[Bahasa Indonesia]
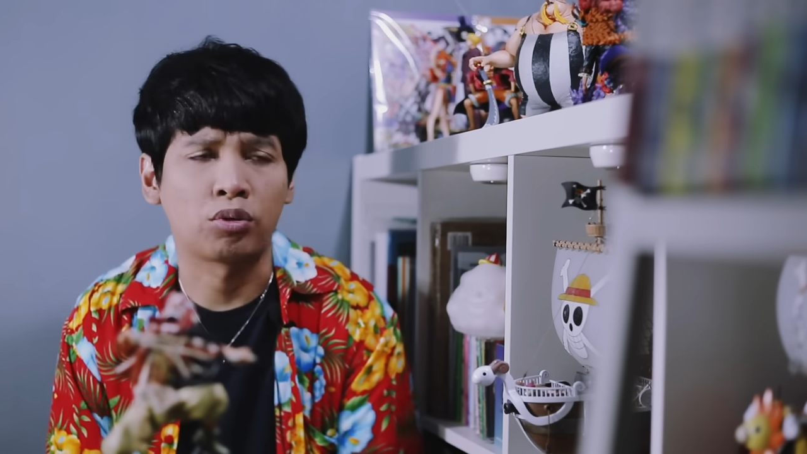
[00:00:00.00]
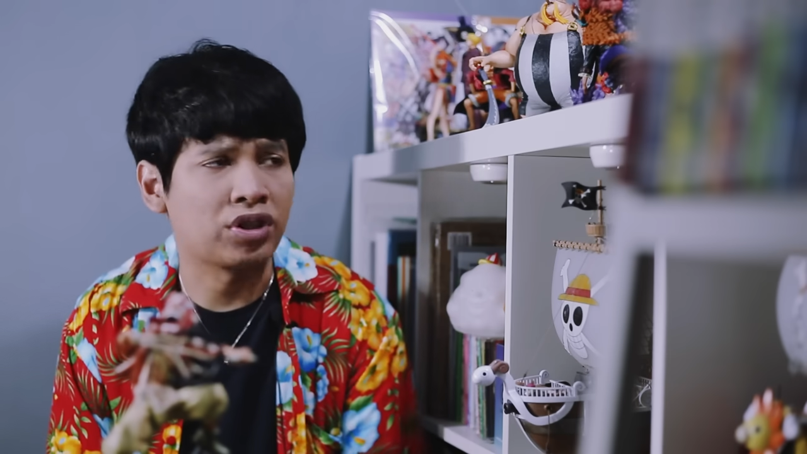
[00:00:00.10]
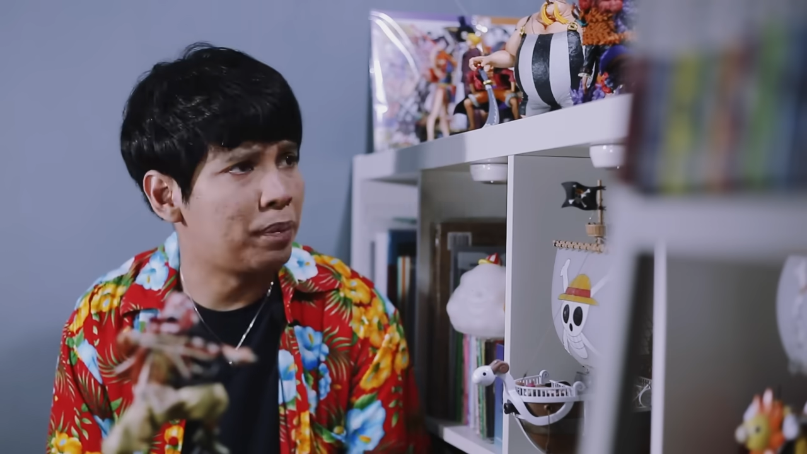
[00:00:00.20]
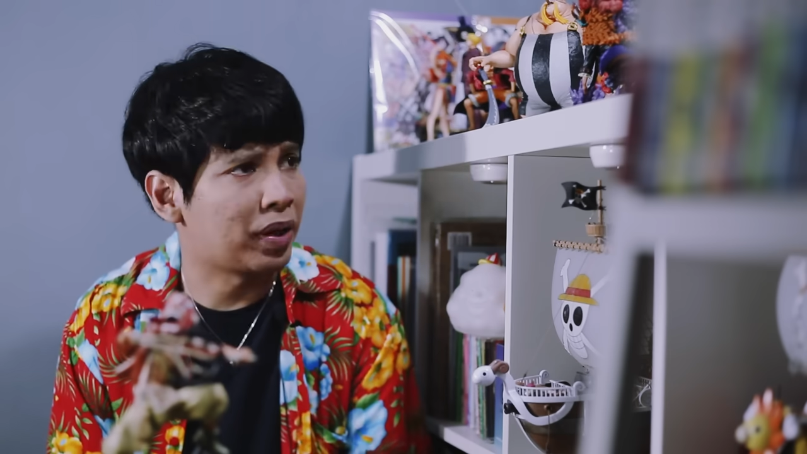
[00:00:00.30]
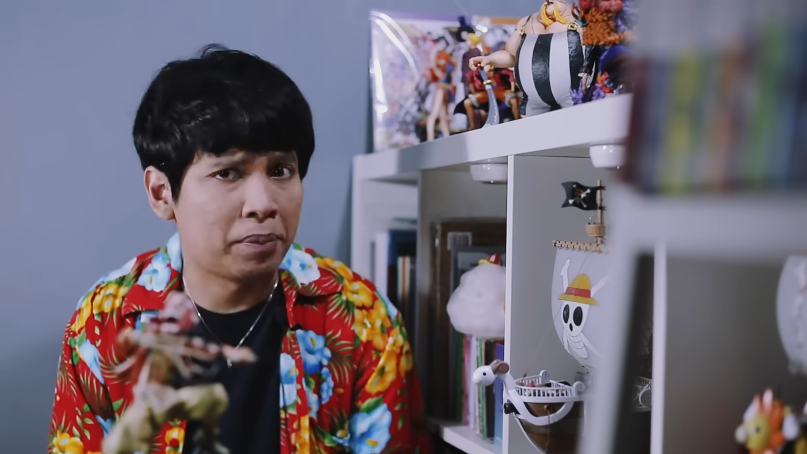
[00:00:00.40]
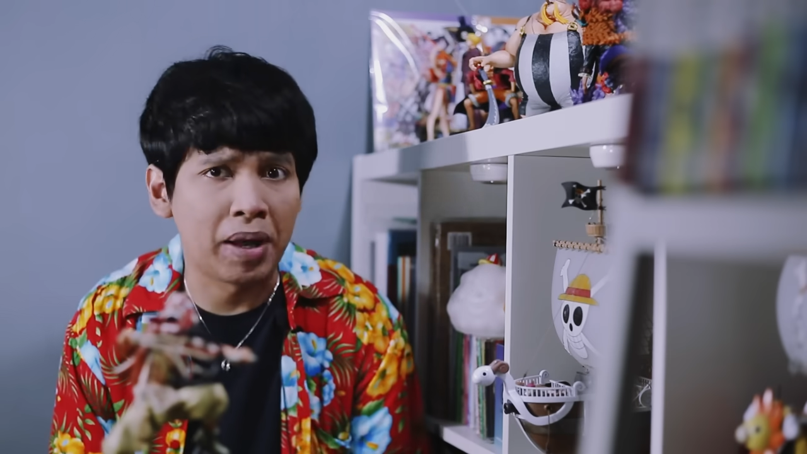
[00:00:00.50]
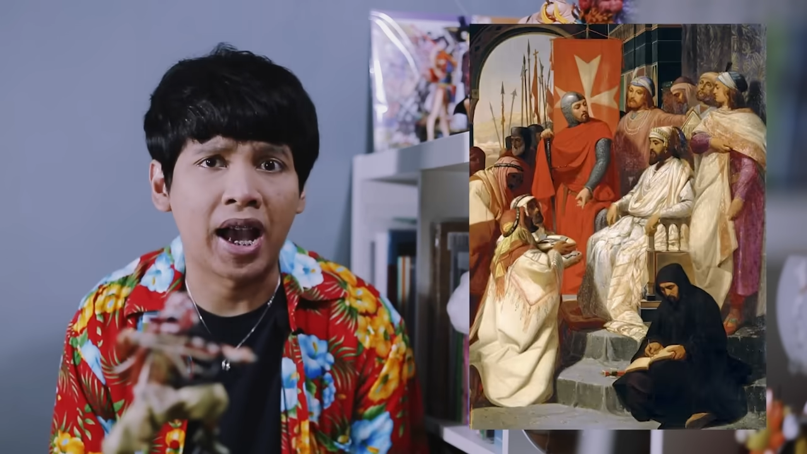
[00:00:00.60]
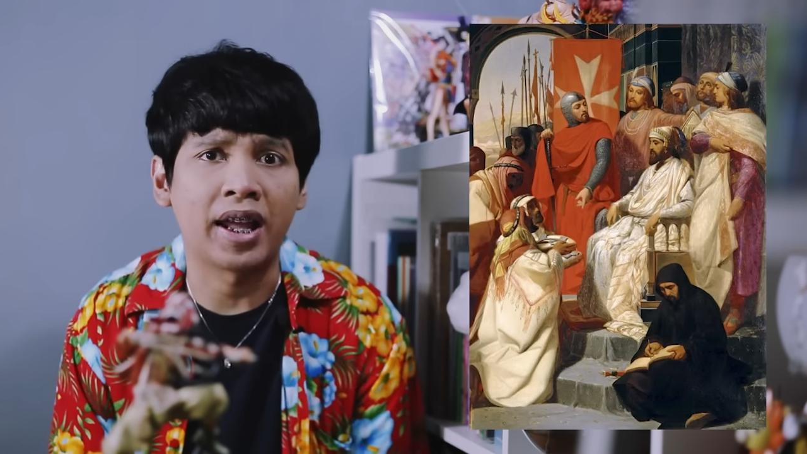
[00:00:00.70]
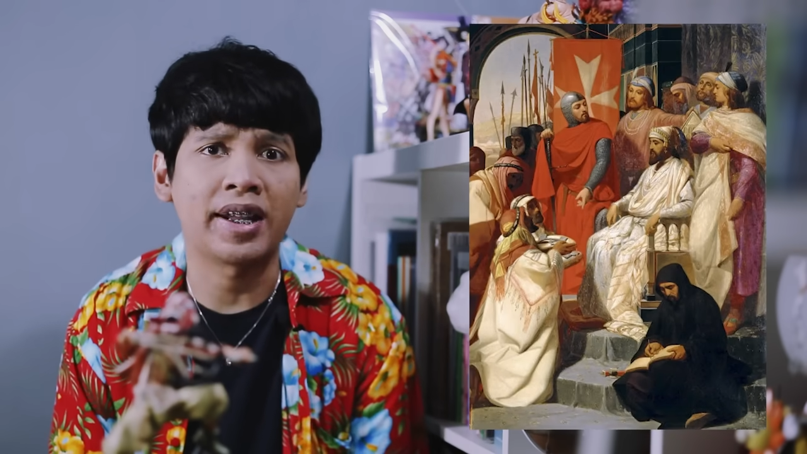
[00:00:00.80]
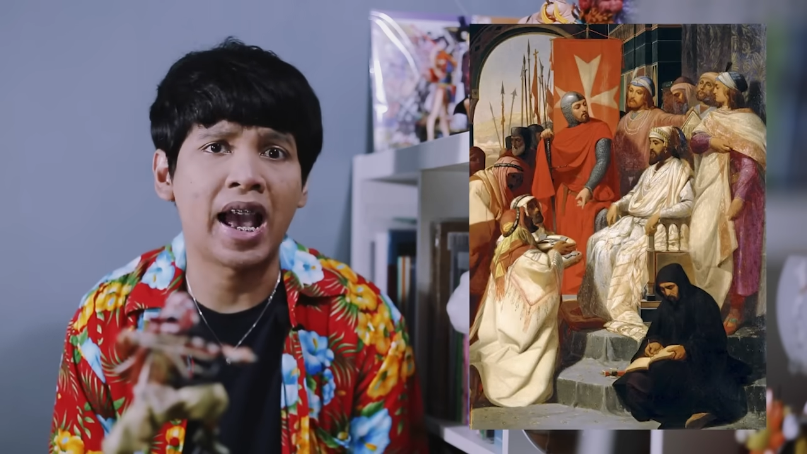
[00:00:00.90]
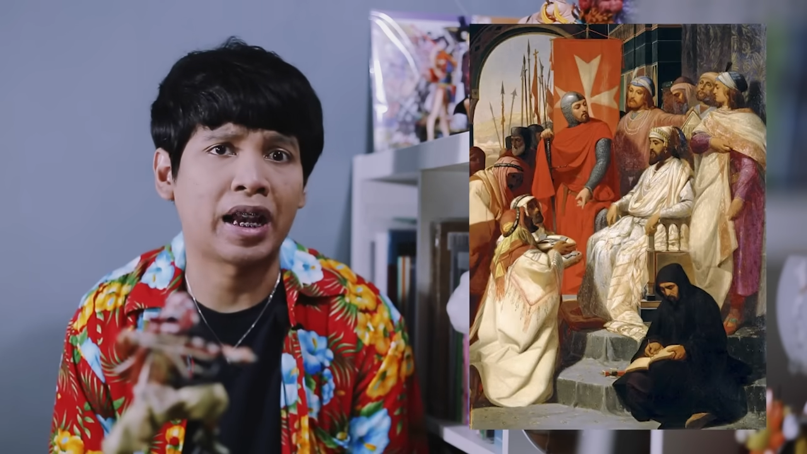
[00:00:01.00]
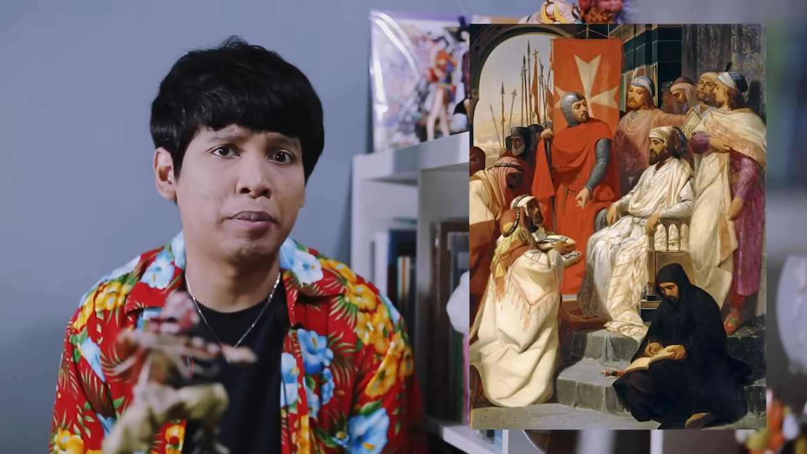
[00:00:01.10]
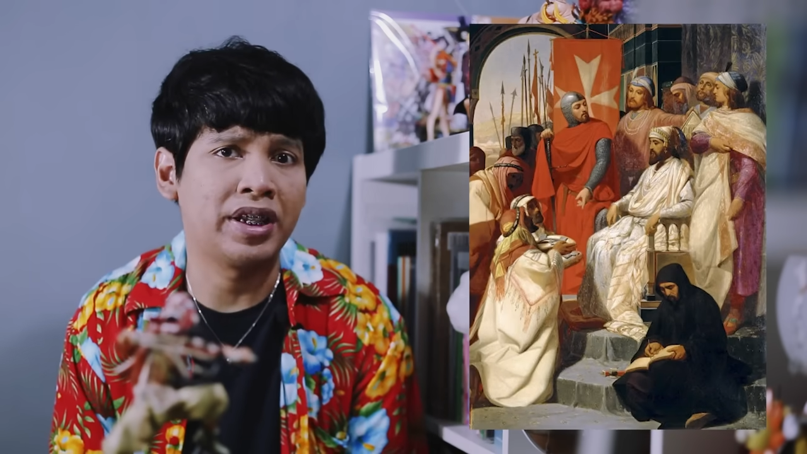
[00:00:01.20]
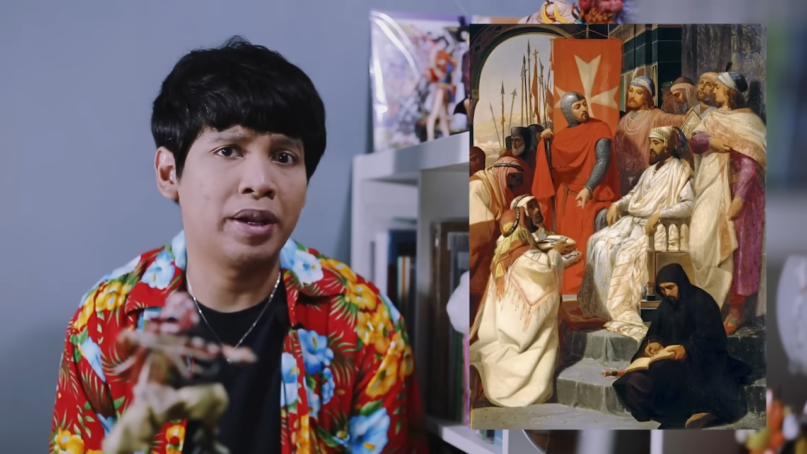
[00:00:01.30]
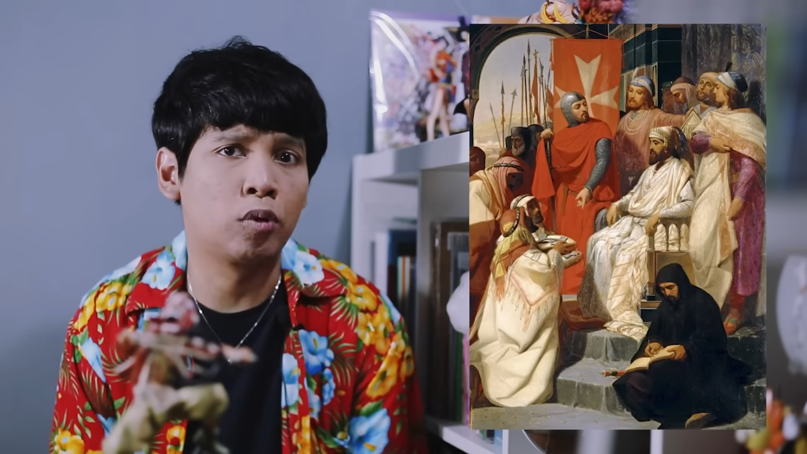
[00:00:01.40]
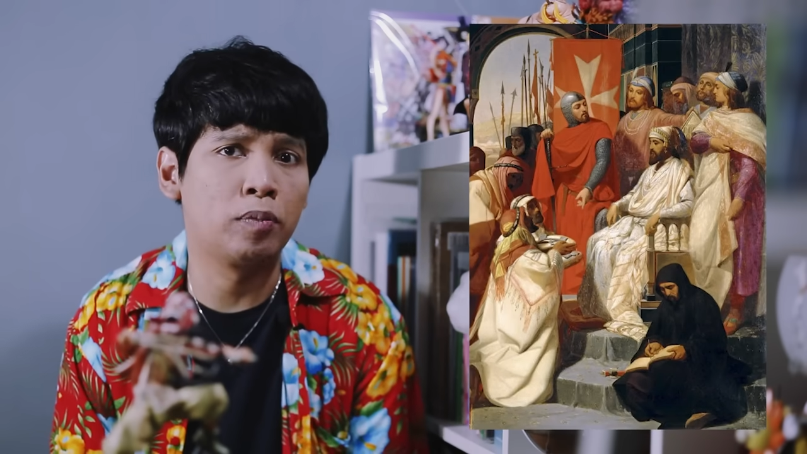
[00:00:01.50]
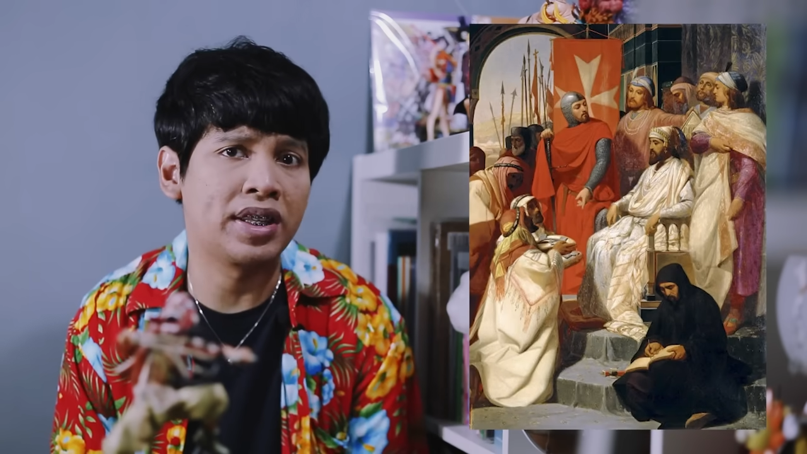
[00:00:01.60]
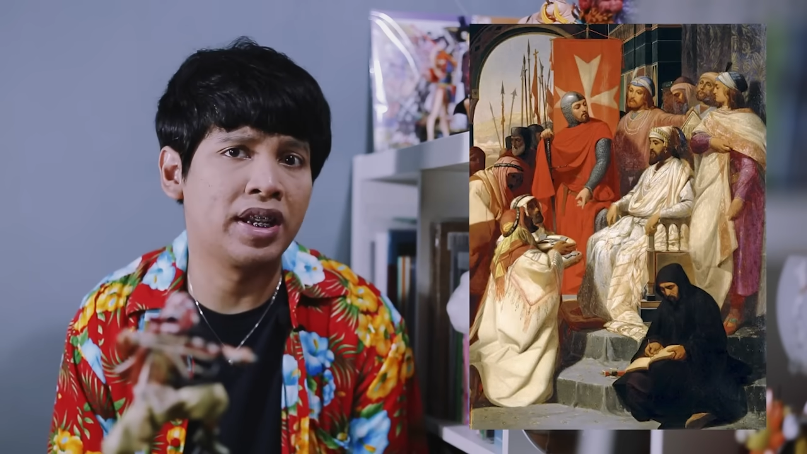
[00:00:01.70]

Terus dalam perkembangannya Armenia berubah